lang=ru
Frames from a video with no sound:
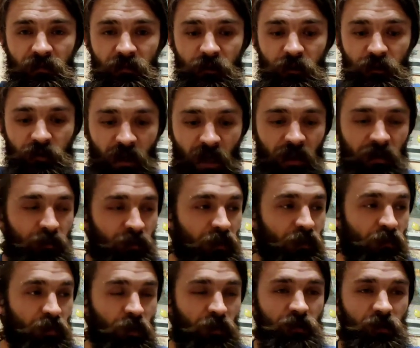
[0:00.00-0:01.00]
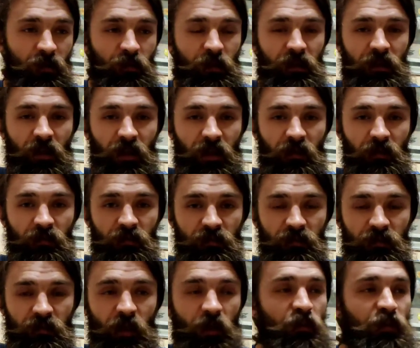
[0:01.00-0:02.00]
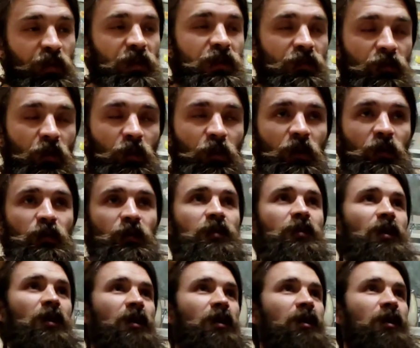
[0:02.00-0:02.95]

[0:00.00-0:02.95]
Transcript: То есть дать миру просто быть таким, полюбить его, полюбить.